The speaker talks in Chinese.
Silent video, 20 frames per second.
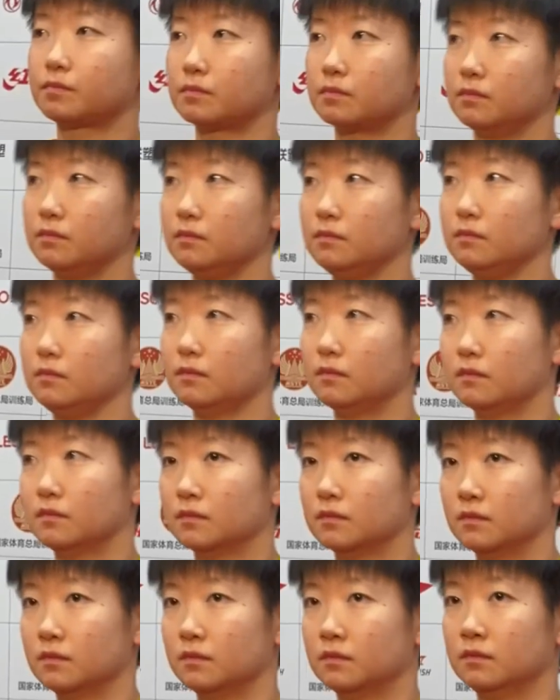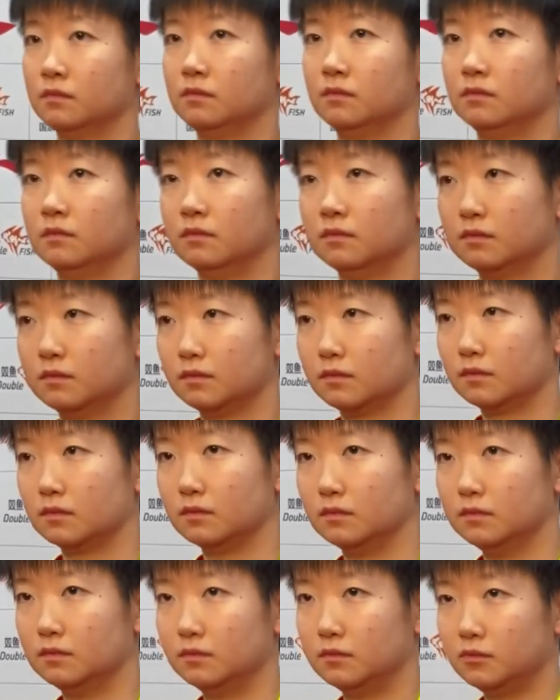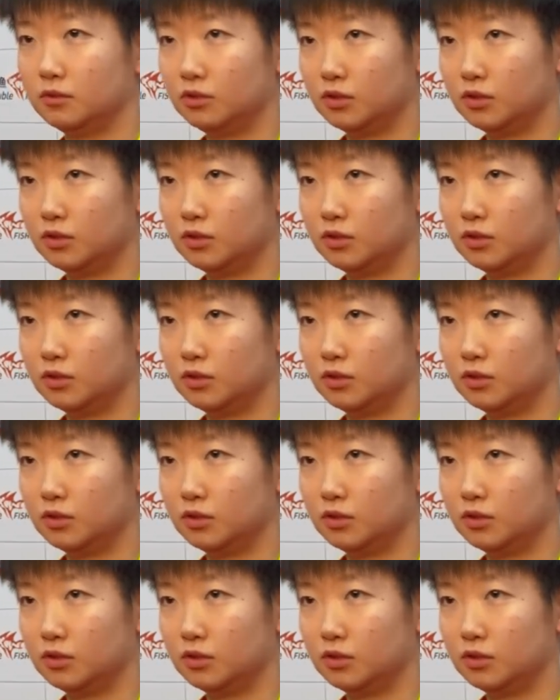这场比赛，嗯，